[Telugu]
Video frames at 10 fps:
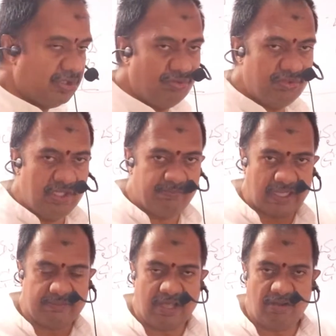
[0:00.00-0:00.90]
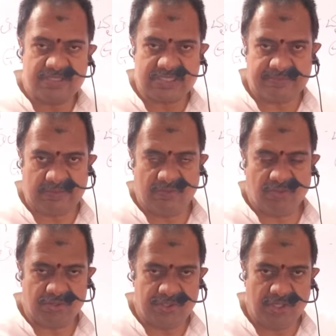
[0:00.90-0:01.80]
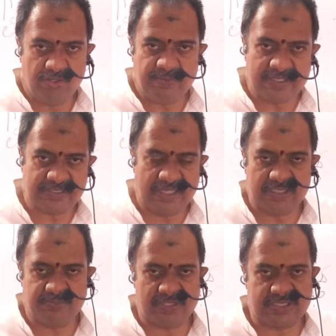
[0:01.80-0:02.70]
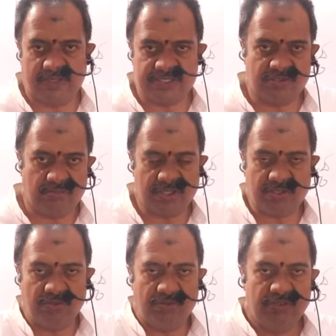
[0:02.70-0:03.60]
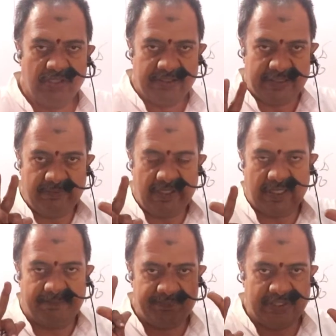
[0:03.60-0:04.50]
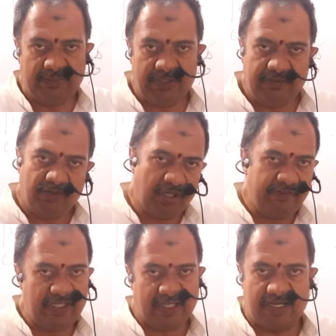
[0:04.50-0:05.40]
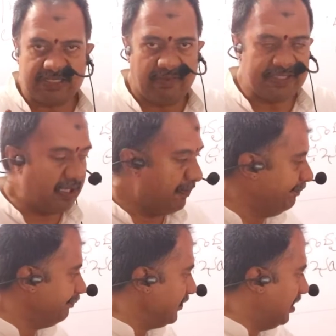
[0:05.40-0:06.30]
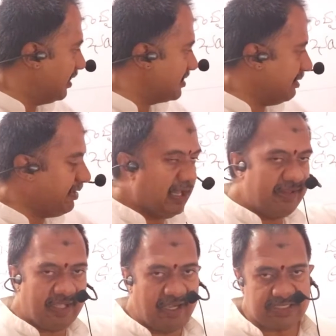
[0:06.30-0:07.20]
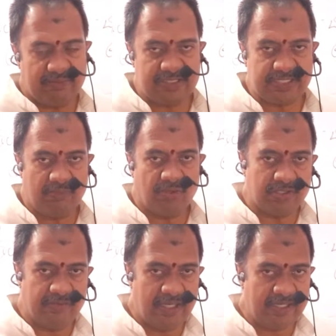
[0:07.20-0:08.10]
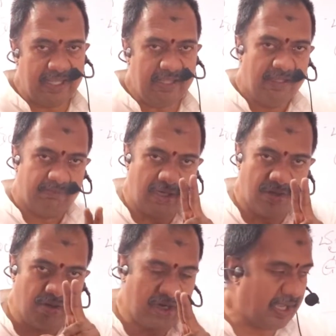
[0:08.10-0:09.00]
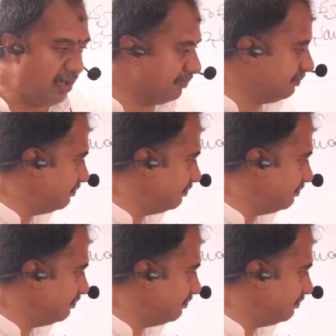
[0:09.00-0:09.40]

మొత్తం ప్రథమ నుంచి సప్తమి వరకు ఏడు ప్లస్ నైతత్పురుష సమాసంతో మొత్తం ఎనిమిది ఎనిమిది కూడా వ్యధికరణ సమాసాలు ఇంకా సమానాధికరణ సమాసాలు మొత్తం ఏంటంటే మళ్ళీ రెండు రకాలు